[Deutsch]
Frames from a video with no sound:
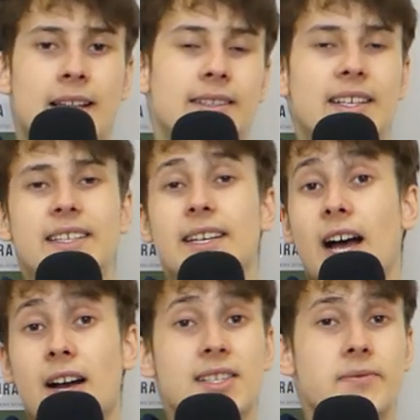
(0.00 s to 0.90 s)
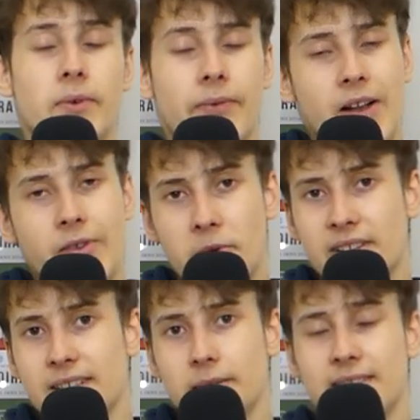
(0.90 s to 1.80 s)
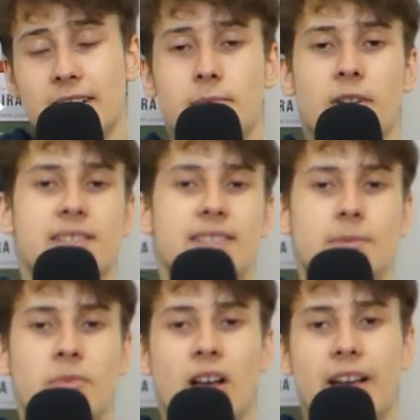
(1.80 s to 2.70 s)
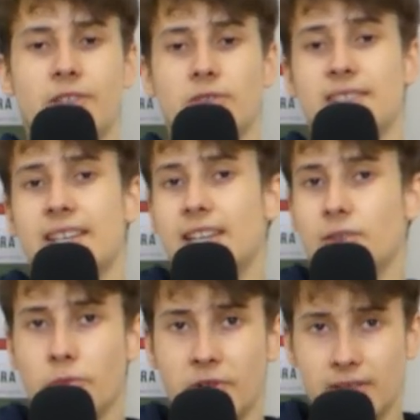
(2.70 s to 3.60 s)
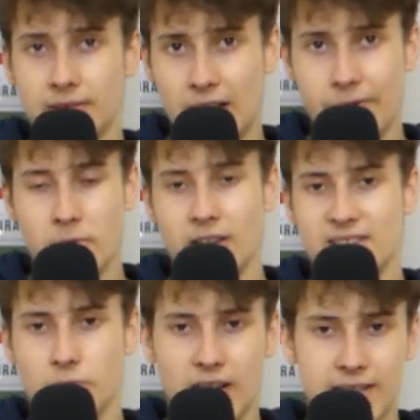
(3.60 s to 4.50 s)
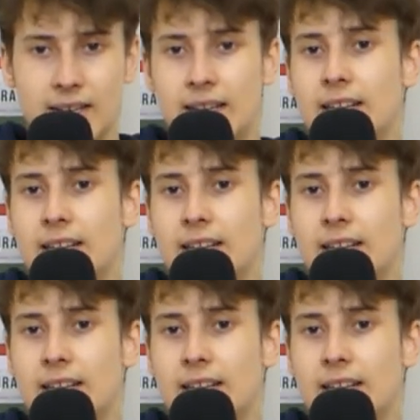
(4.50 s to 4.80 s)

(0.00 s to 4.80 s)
Nicht in Angst verfallen, wenn man man jetzt tatsächlich Platz 7 erreicht und tatsächlich irgendwie Dreifachbelastung hat,